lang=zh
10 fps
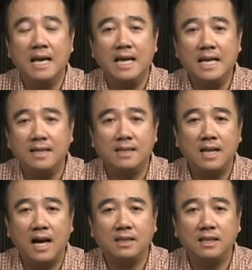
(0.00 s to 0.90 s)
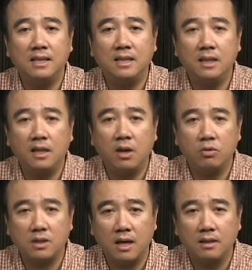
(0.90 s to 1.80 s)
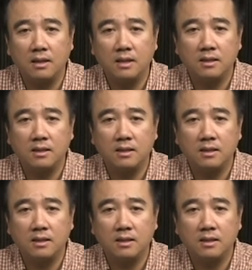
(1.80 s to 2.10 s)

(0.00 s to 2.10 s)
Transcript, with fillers: 以斯拉记第六章，